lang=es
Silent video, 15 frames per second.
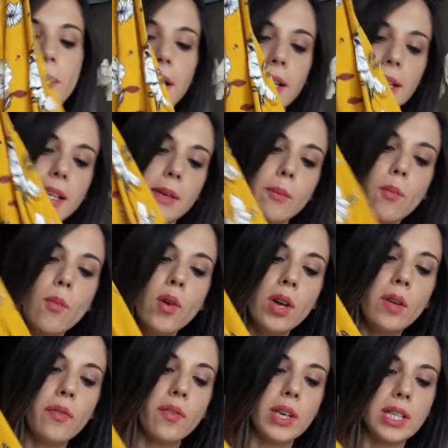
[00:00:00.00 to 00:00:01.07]
¿vale?
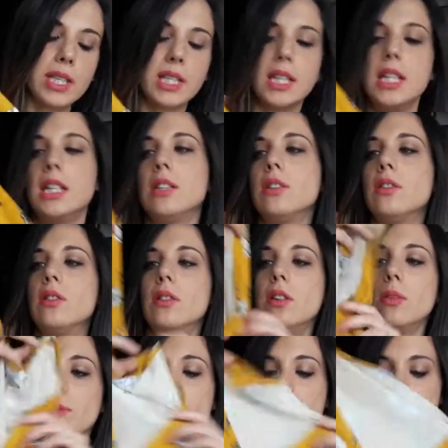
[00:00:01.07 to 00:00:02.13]
Muy fresquito.
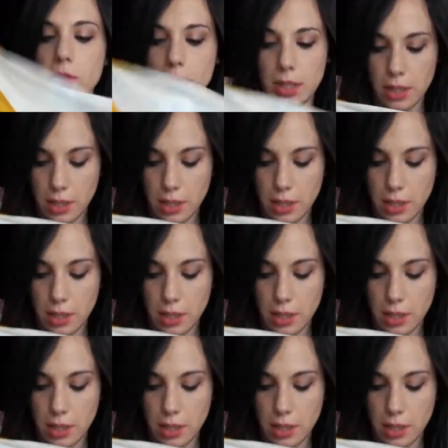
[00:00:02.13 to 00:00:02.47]
Lo mismo,